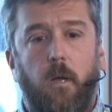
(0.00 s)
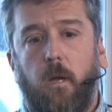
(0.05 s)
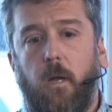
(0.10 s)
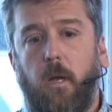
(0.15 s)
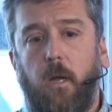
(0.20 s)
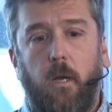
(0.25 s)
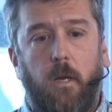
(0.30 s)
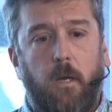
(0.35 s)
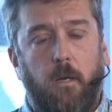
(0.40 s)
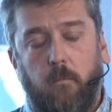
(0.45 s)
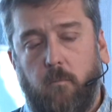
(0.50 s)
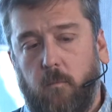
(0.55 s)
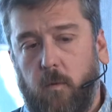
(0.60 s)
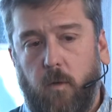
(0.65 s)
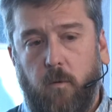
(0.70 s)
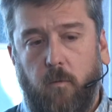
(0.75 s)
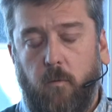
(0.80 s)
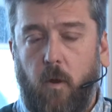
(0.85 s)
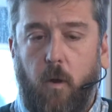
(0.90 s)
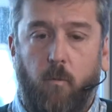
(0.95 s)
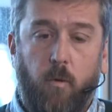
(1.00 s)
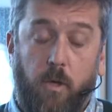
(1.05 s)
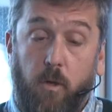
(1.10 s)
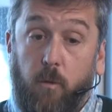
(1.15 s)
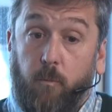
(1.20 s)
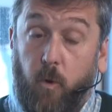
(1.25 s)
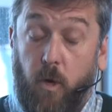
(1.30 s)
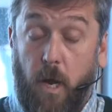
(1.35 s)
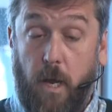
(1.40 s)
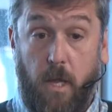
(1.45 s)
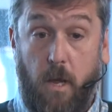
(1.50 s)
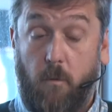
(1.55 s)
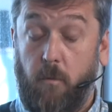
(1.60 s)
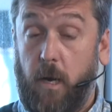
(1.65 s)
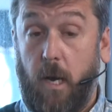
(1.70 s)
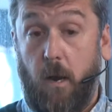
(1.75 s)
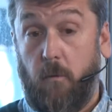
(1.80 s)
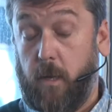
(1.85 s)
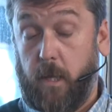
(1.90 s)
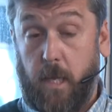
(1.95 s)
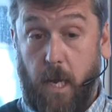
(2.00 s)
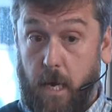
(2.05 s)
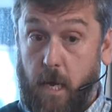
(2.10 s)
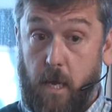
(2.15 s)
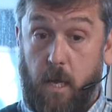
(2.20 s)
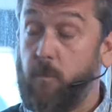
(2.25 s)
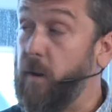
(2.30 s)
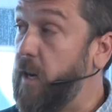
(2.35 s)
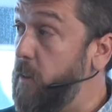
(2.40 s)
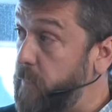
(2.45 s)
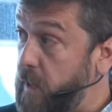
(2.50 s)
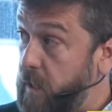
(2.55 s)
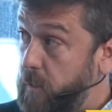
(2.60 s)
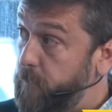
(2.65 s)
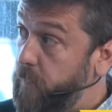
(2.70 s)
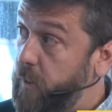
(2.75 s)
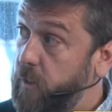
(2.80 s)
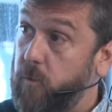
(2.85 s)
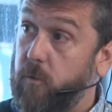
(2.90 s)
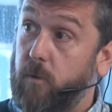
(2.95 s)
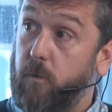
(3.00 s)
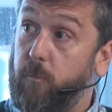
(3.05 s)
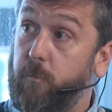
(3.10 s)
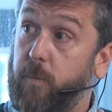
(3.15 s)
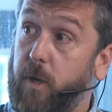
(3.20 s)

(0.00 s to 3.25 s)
Eh, no es cuestión por ahí de abrir las ventanas de par en par, pero,